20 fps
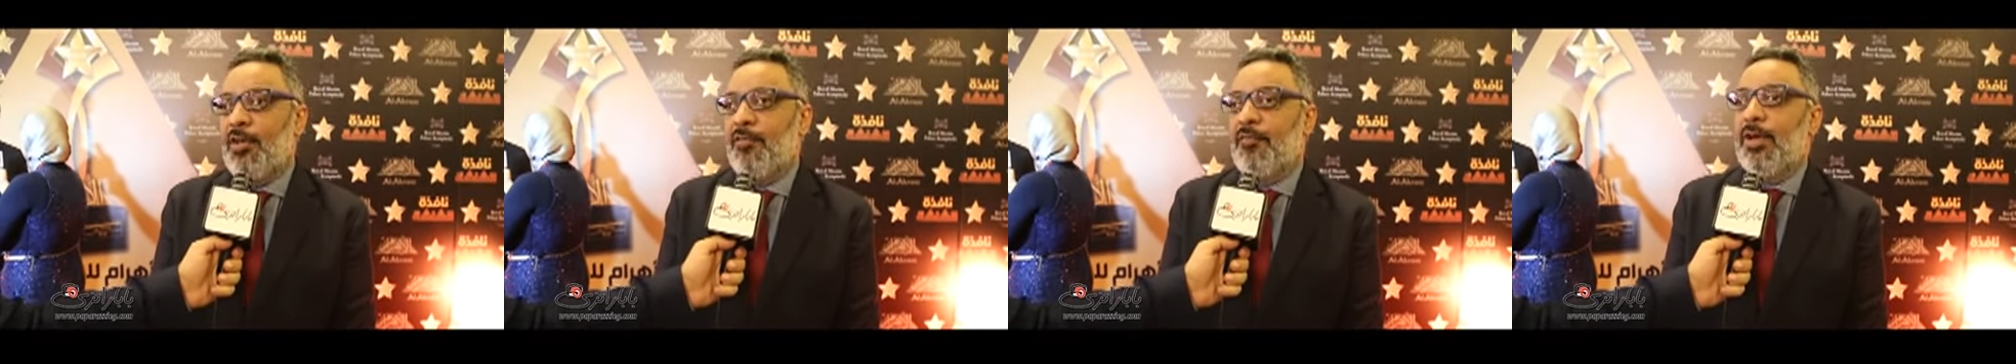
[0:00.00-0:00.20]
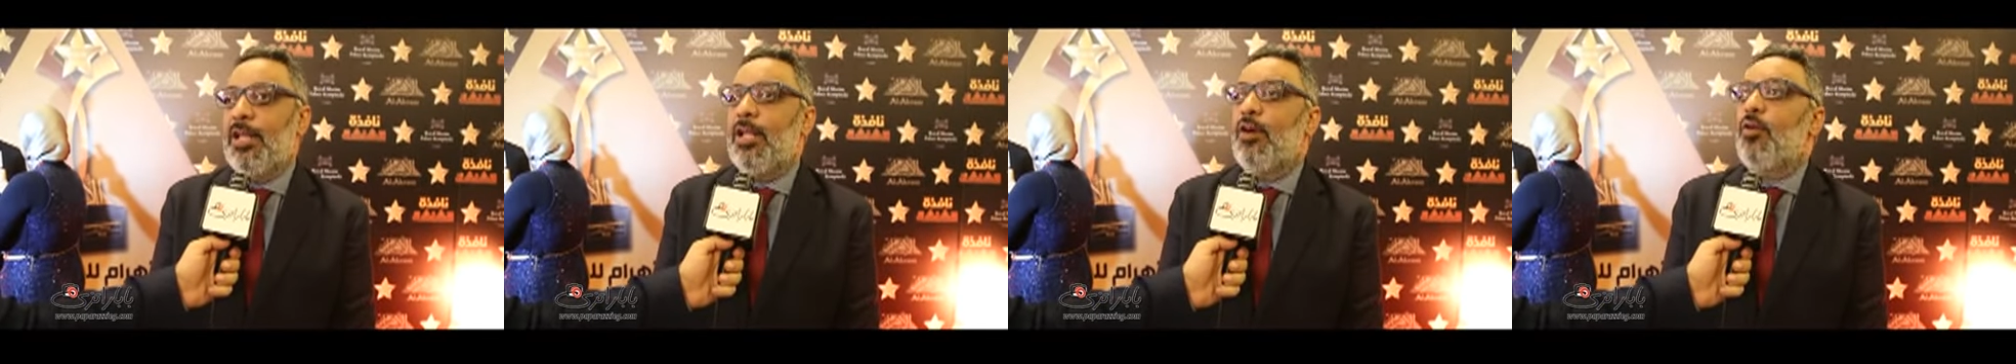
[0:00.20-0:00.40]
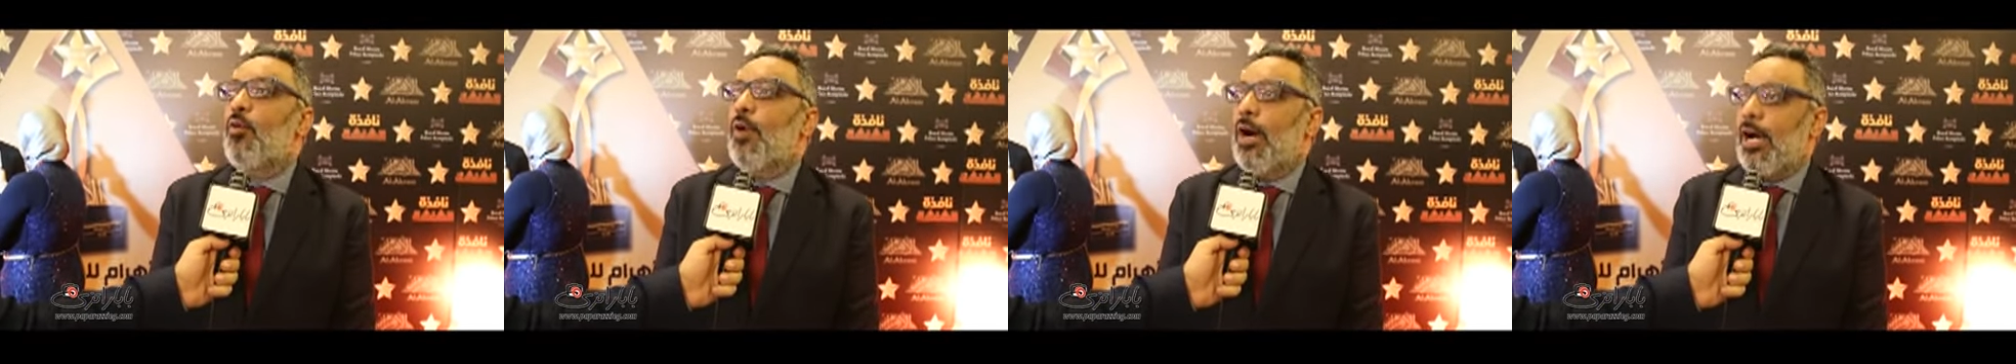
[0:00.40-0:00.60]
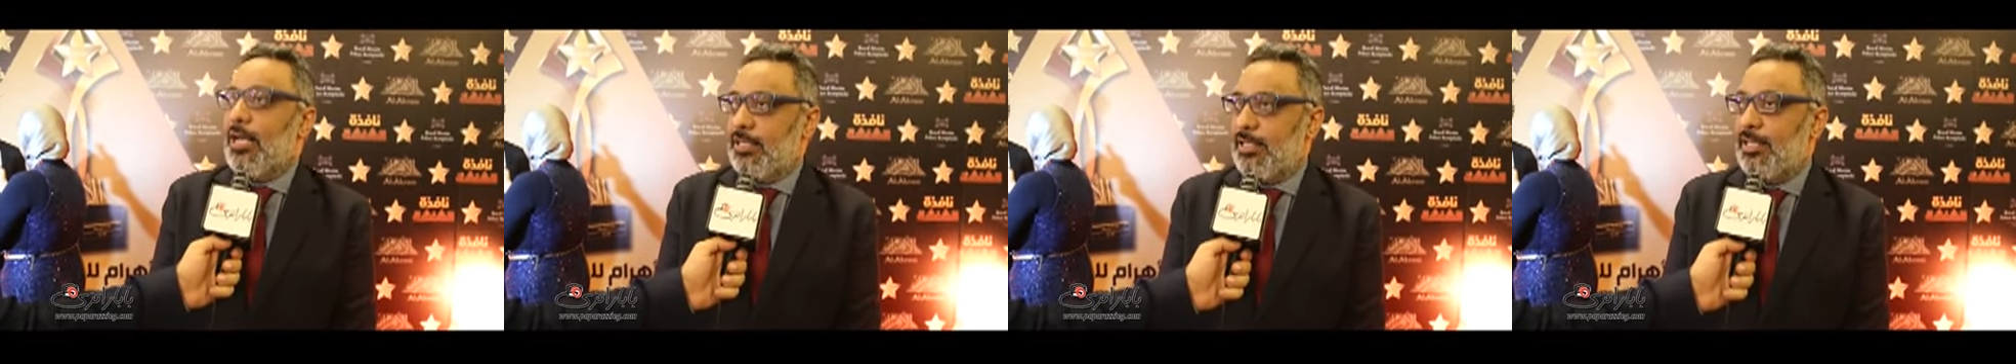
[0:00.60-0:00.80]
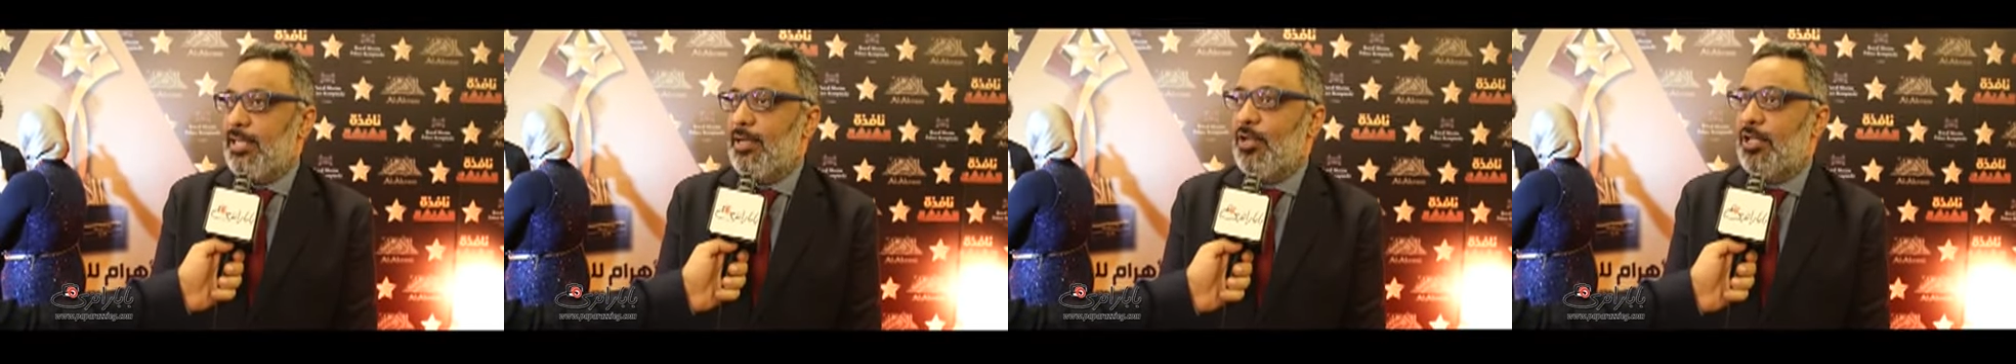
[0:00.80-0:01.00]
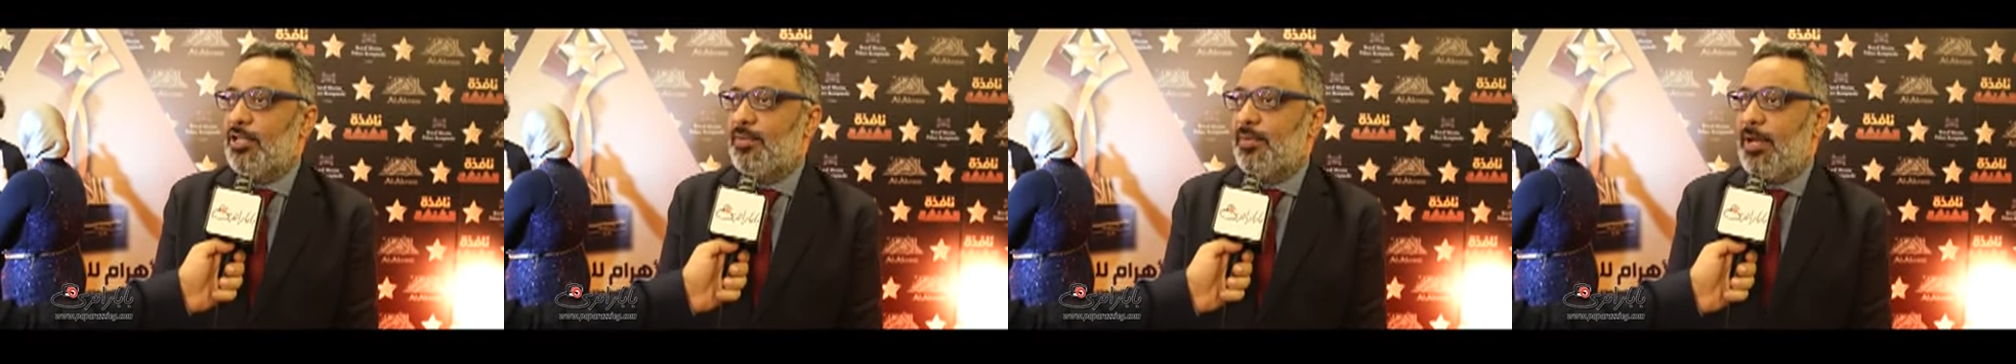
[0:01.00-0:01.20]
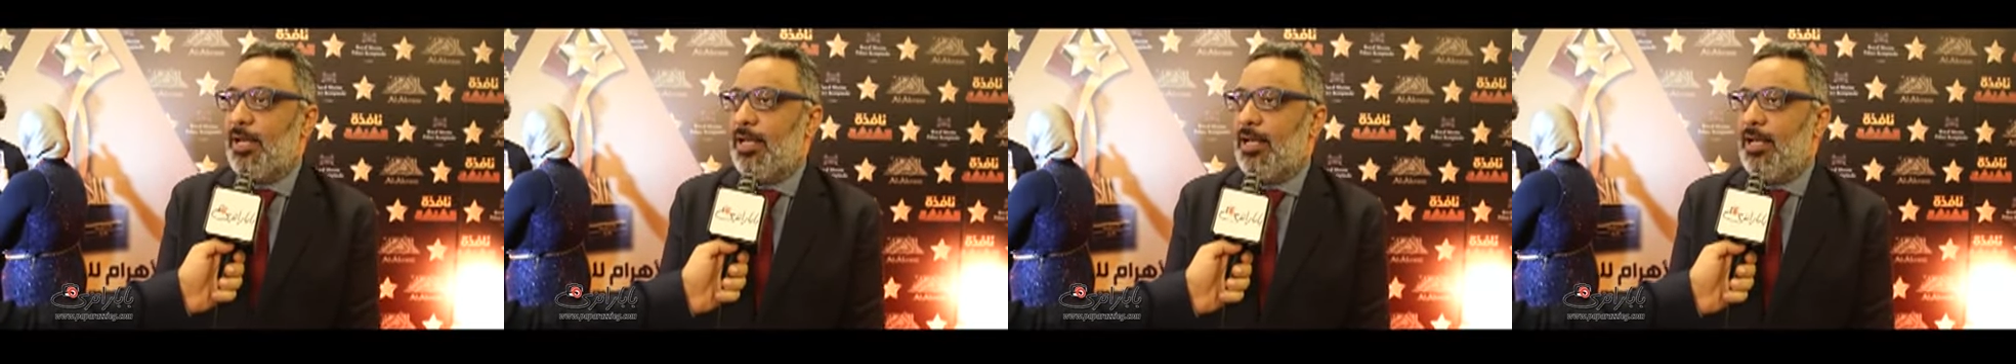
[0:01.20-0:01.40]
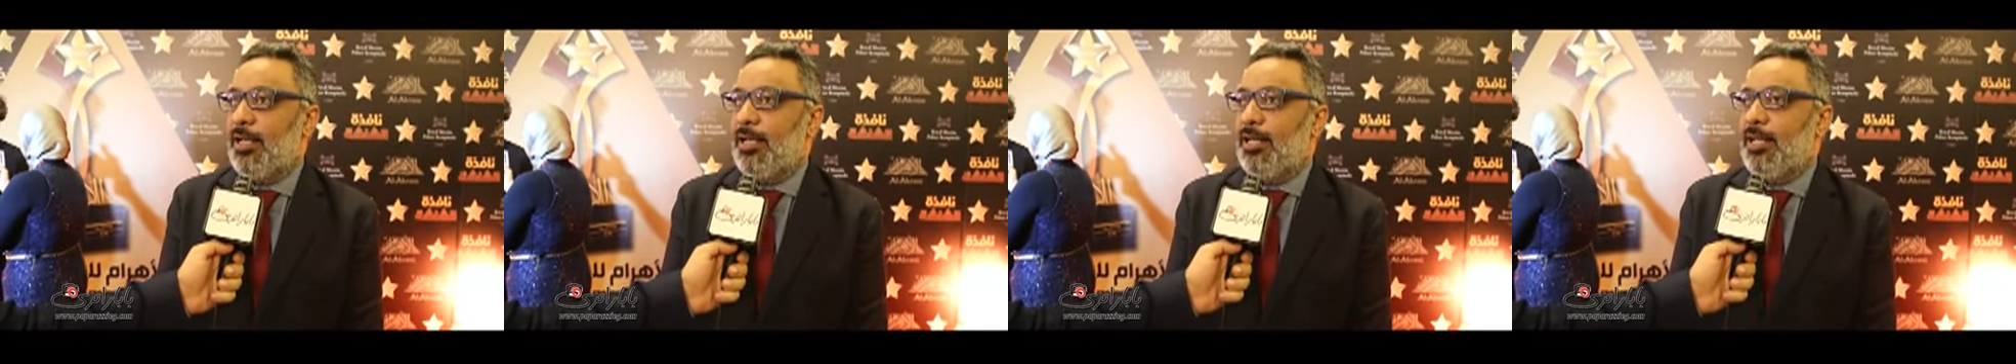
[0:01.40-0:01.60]
فلو هو حس انها
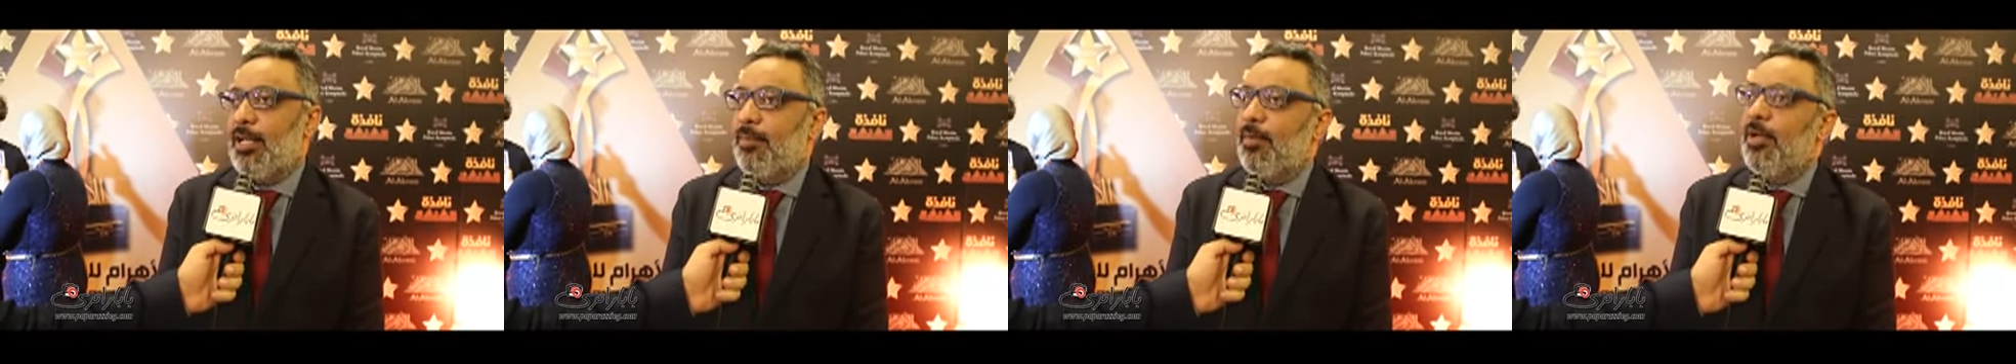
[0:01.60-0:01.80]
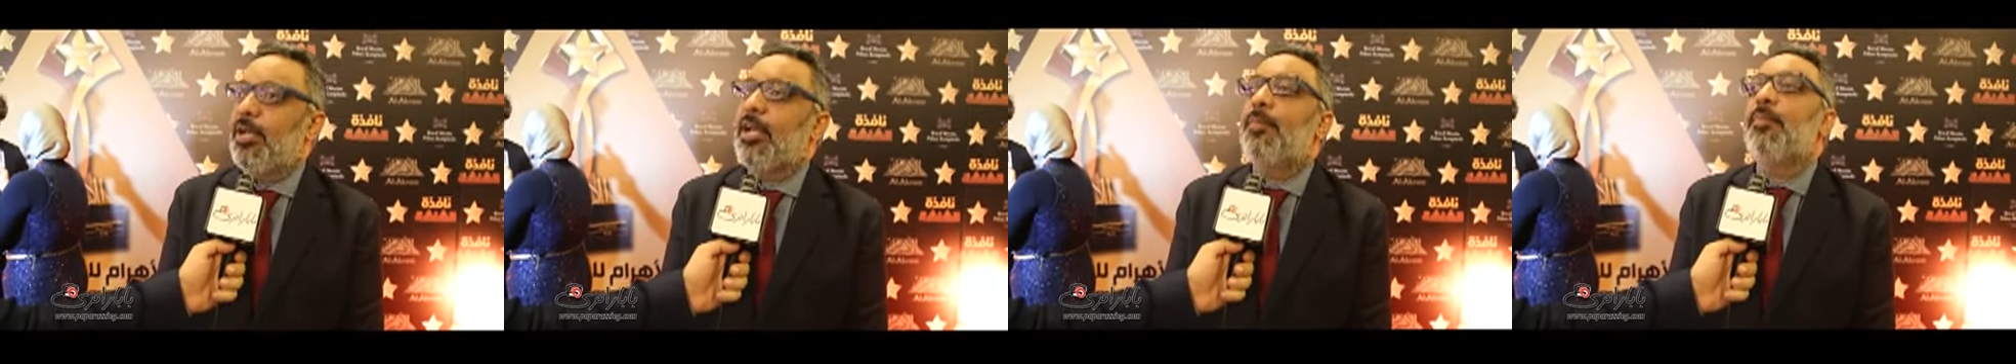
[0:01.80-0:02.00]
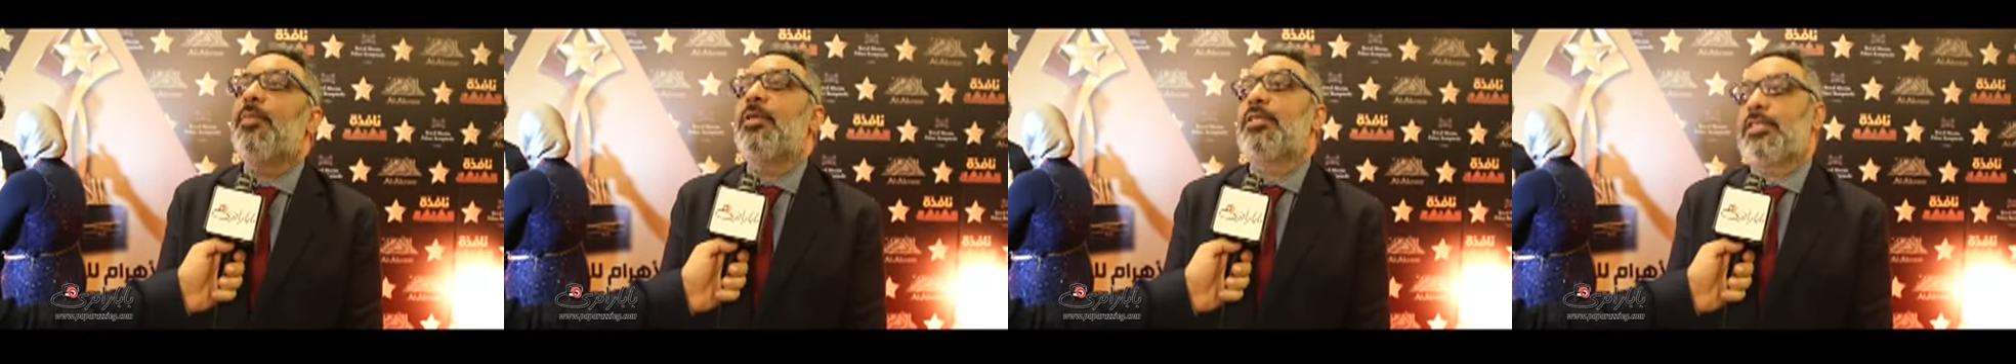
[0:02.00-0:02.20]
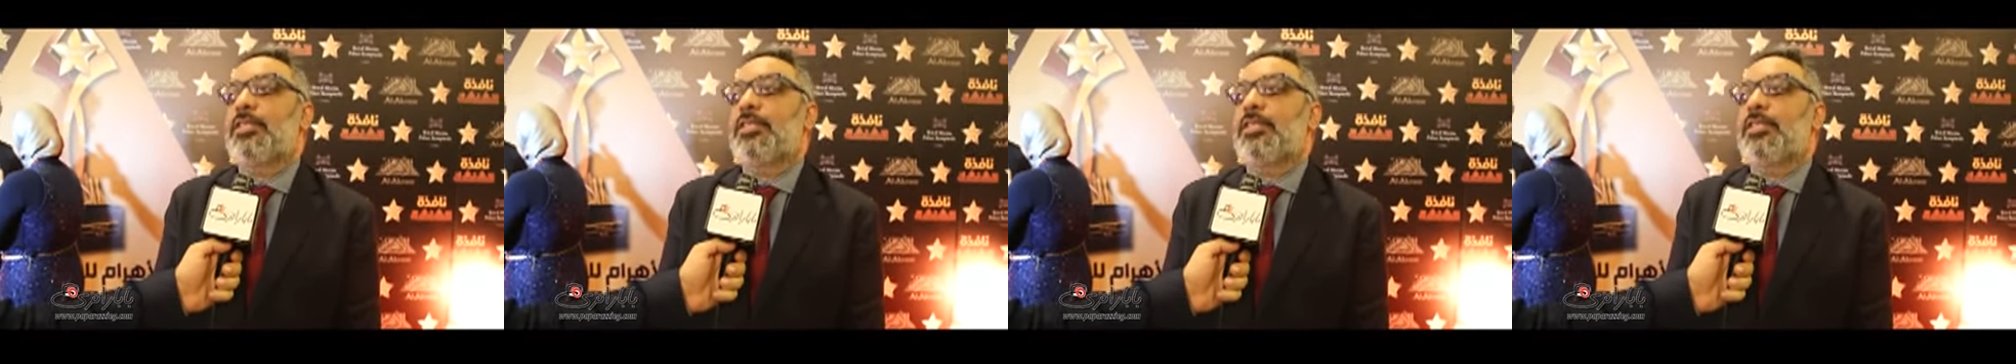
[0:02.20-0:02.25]
مناسبه ليها بنكمل